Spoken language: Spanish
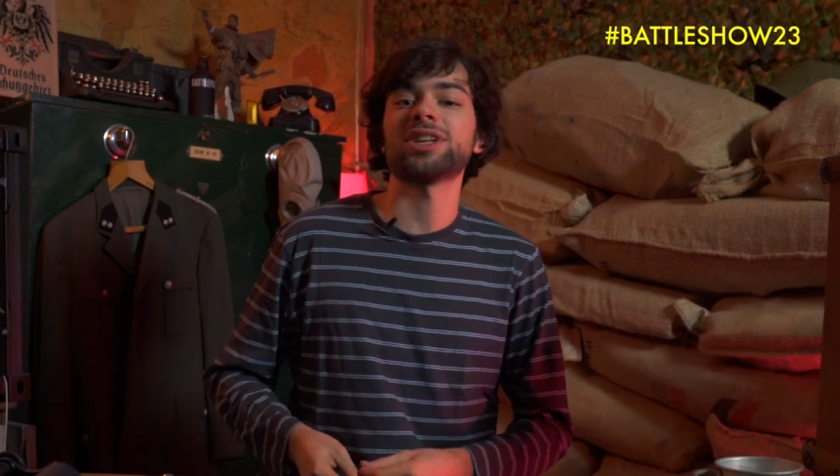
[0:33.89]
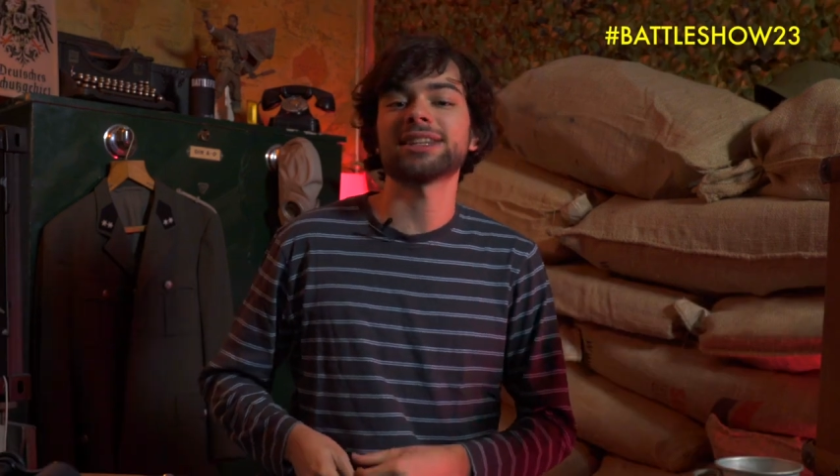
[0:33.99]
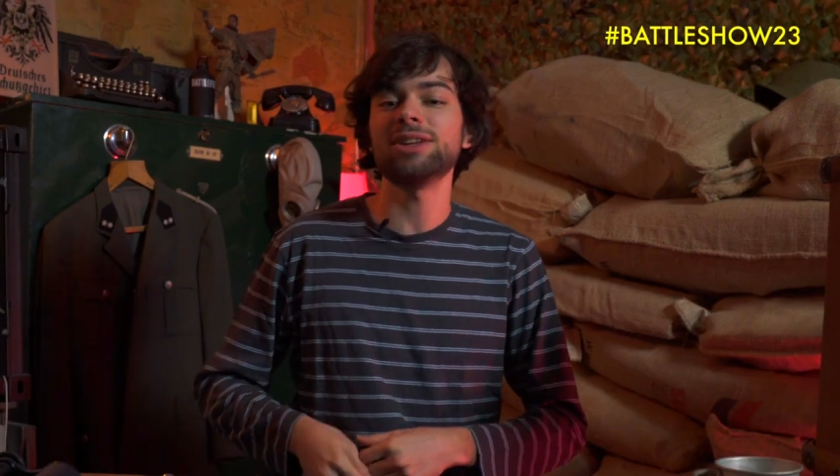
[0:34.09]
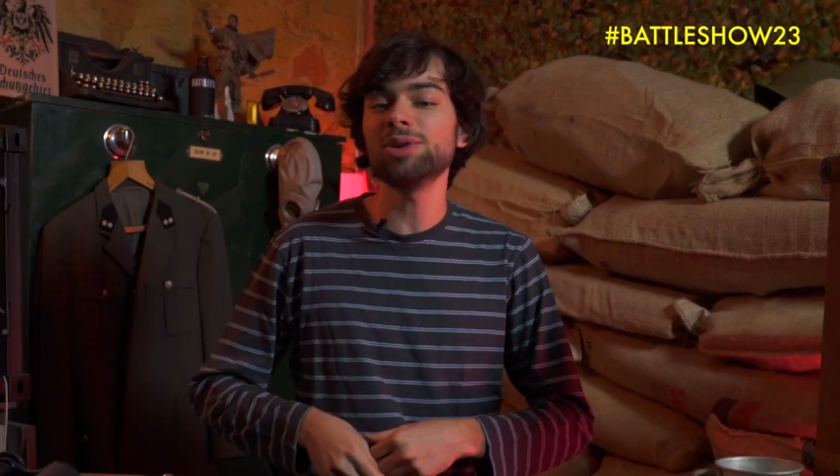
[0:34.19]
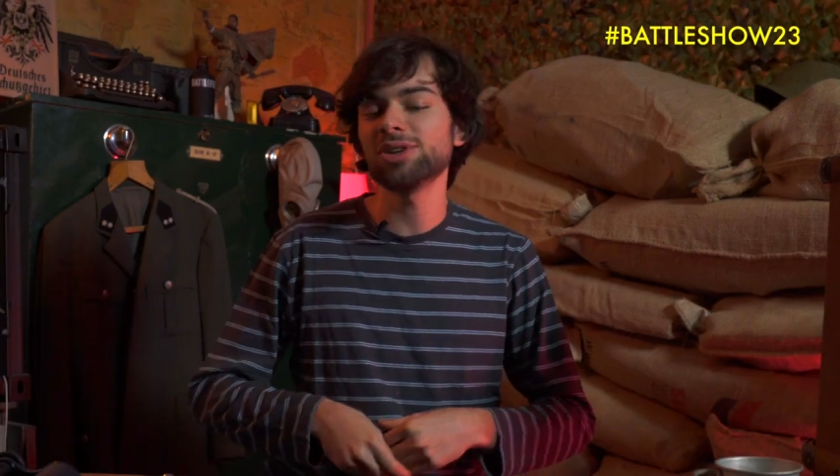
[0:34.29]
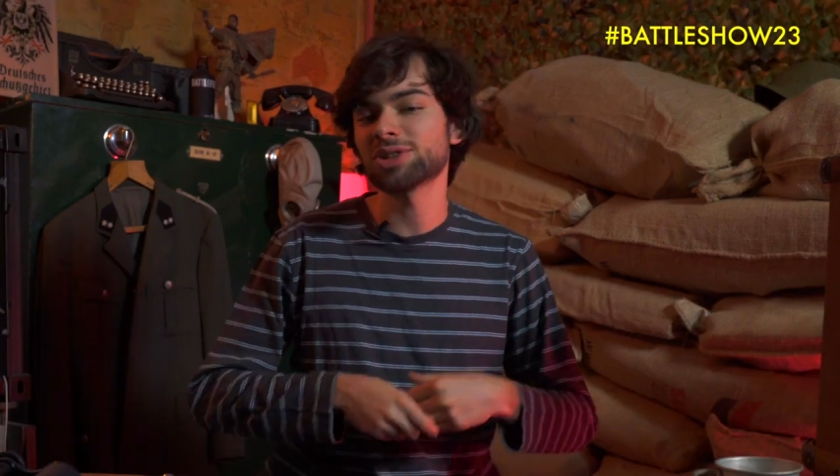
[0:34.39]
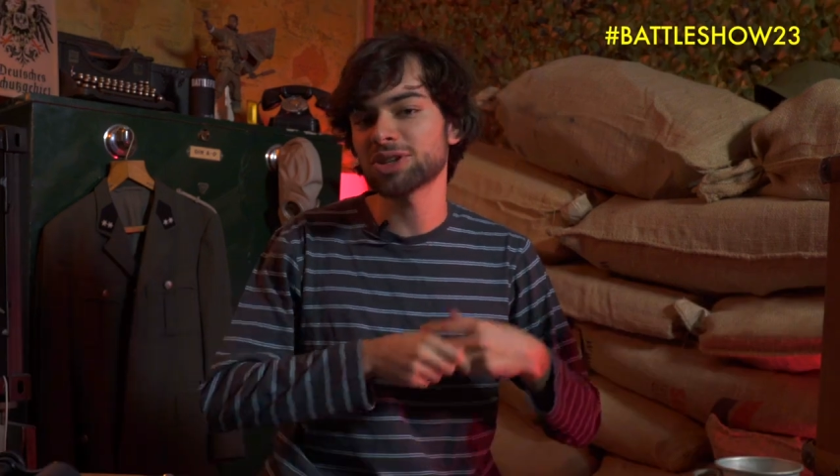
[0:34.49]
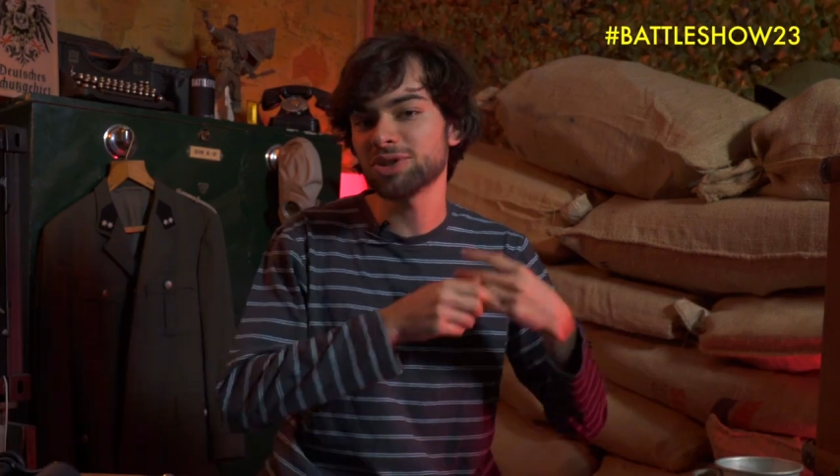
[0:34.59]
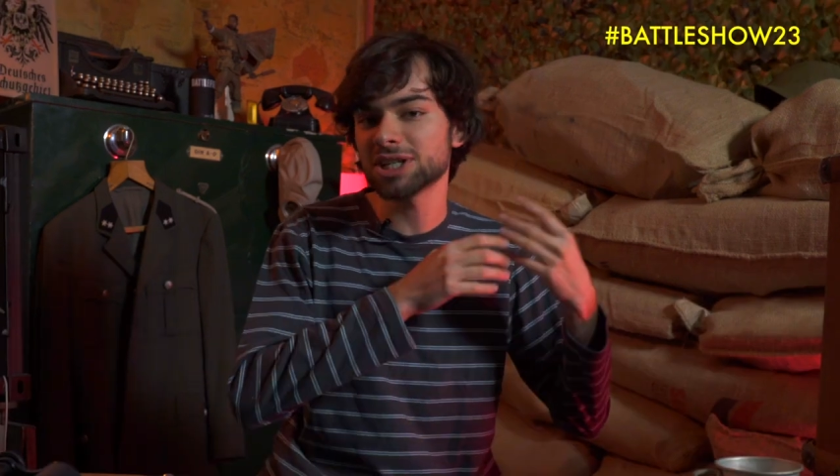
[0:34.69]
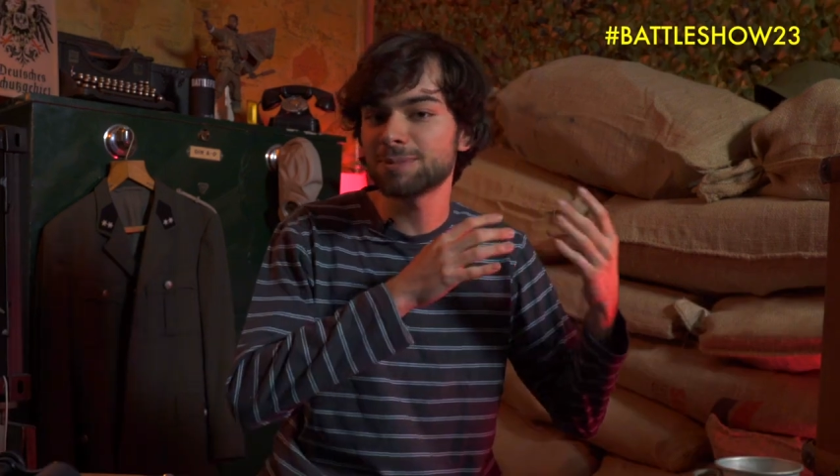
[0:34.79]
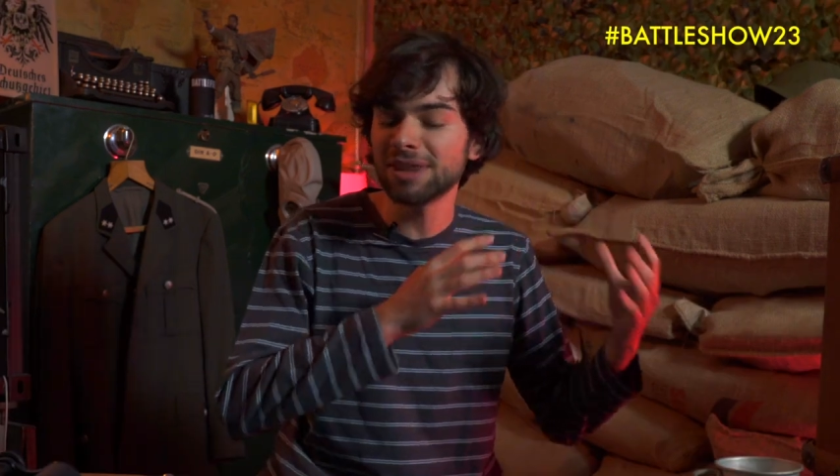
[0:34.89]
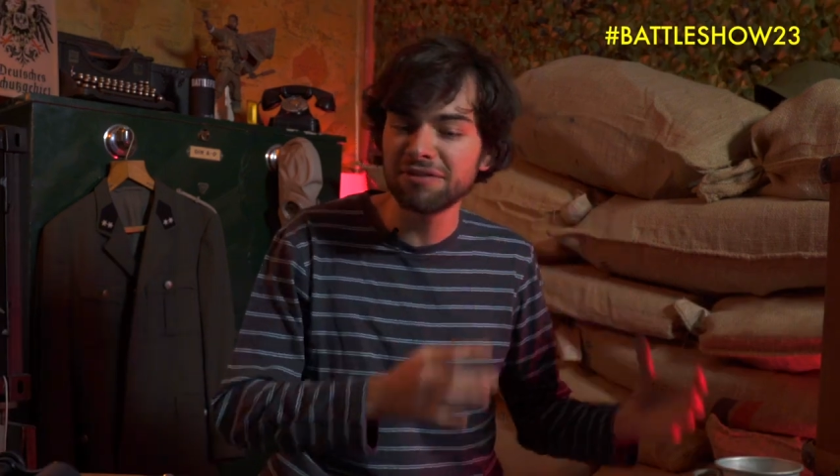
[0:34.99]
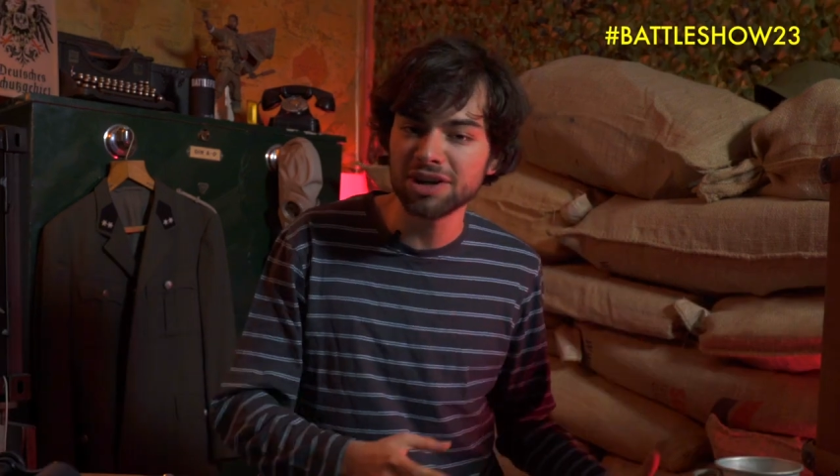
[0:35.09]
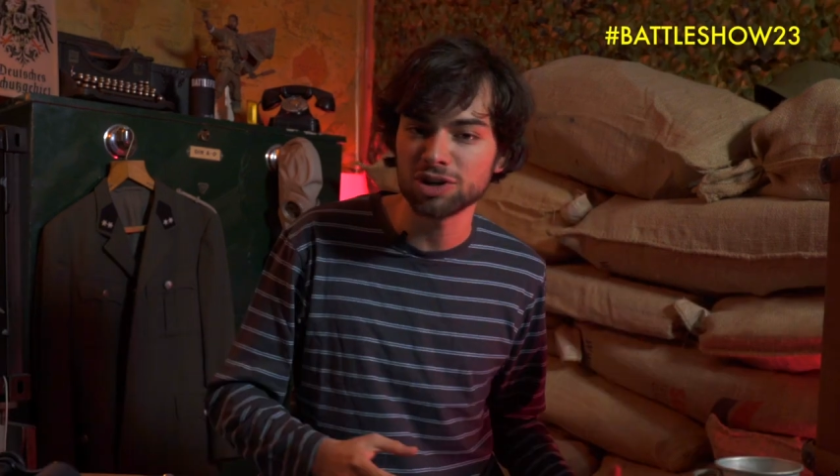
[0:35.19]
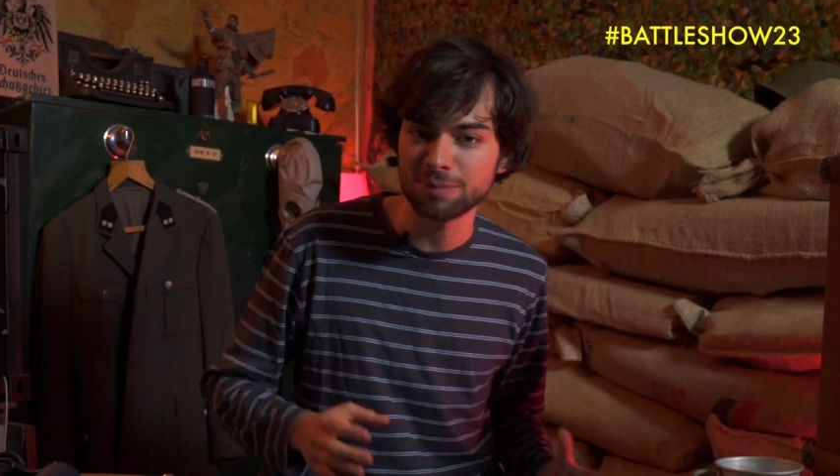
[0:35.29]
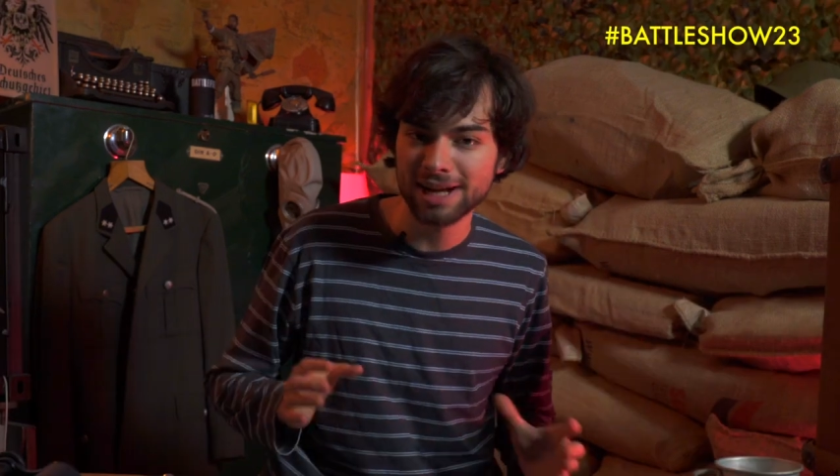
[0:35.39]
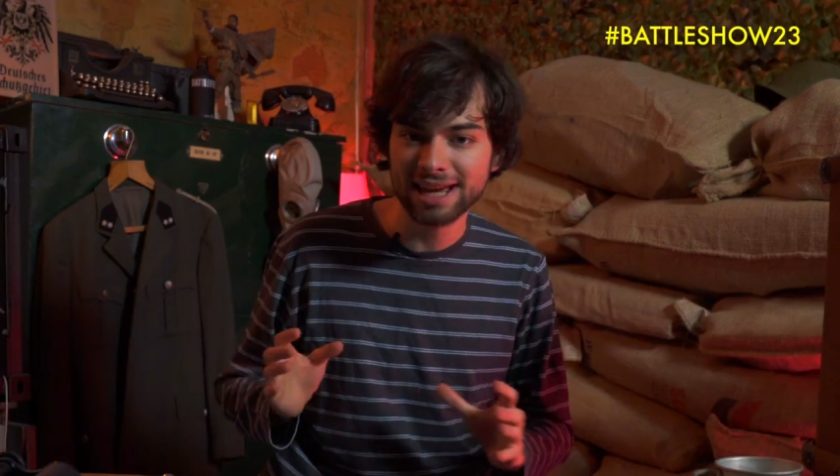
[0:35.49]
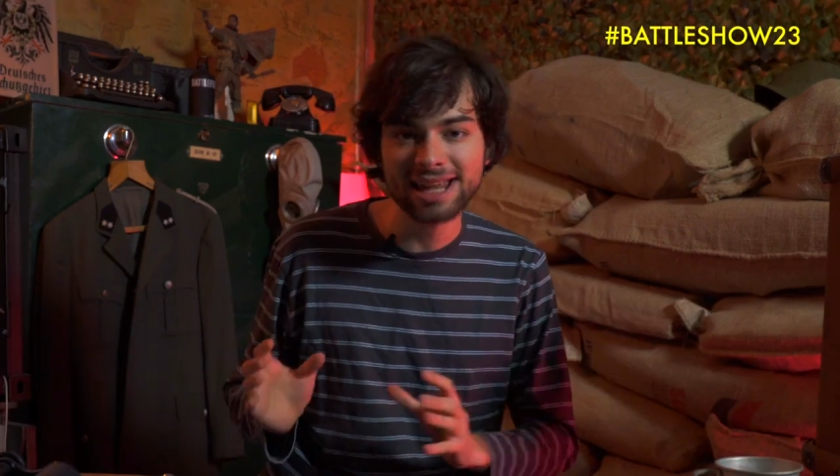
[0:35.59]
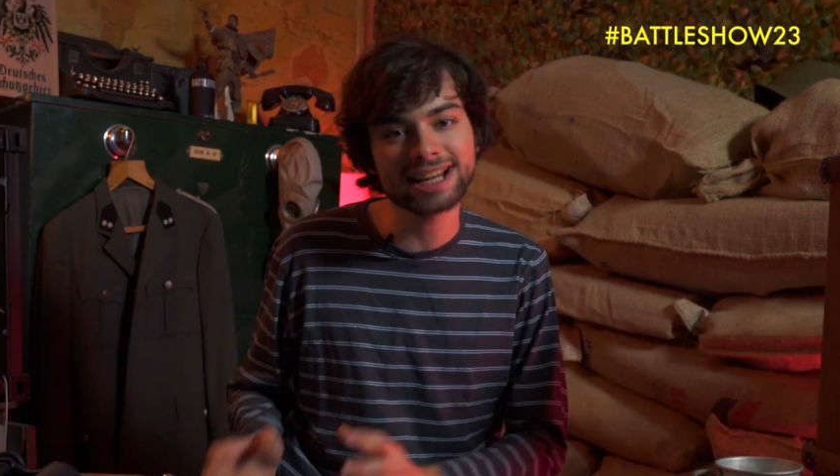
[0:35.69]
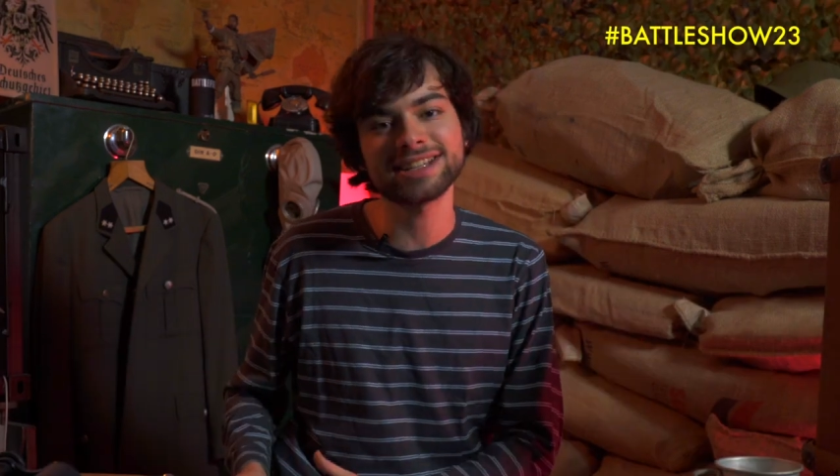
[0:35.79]
artilugios que son específicos para
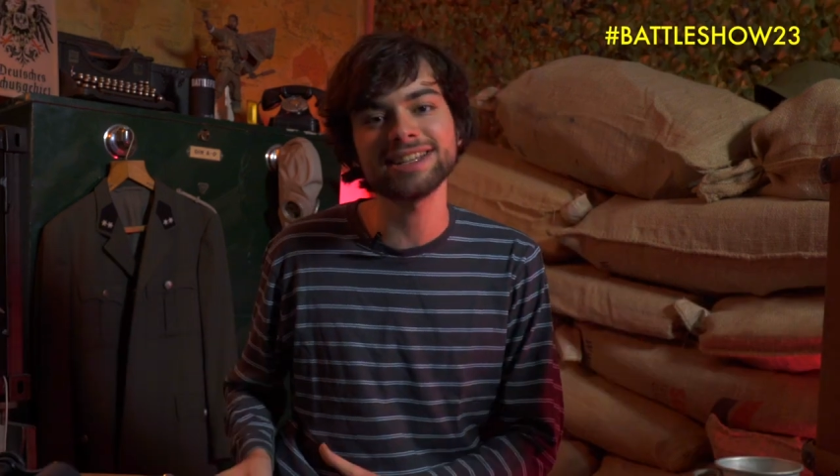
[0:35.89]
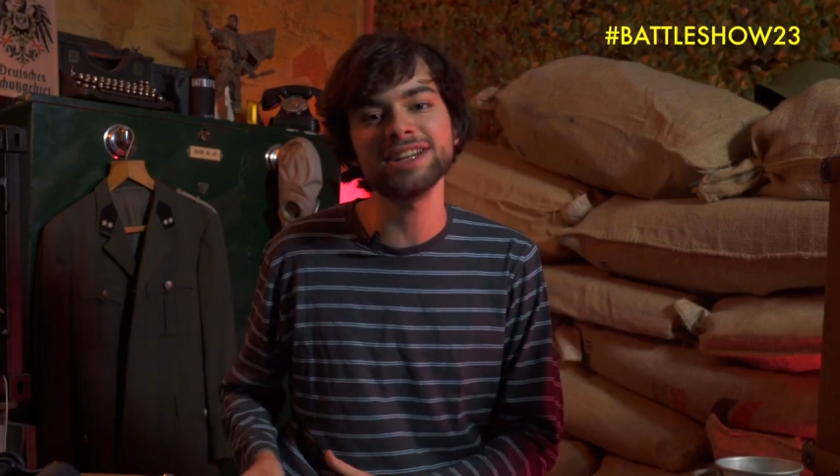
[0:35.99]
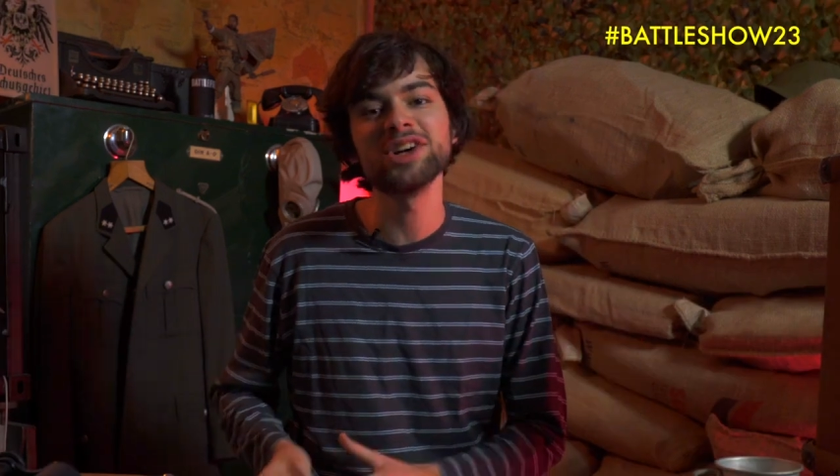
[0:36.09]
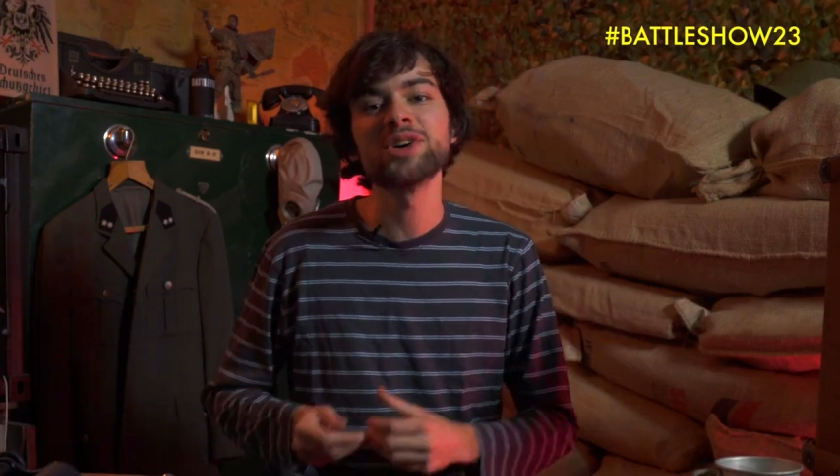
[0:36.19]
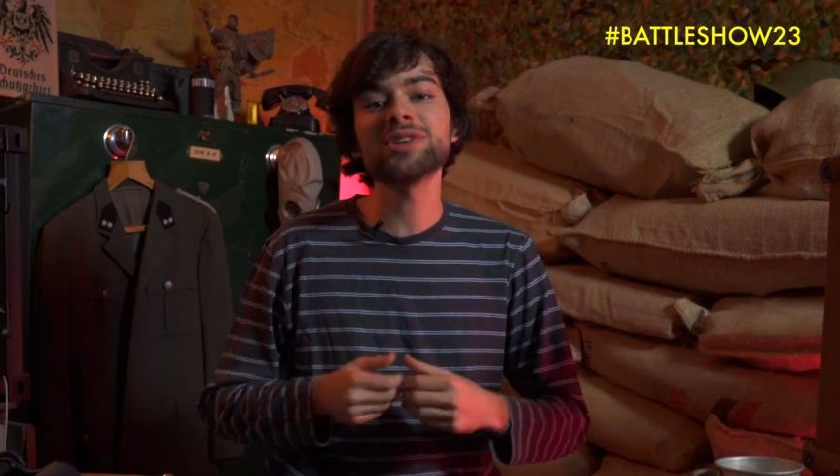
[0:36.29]
cada clase,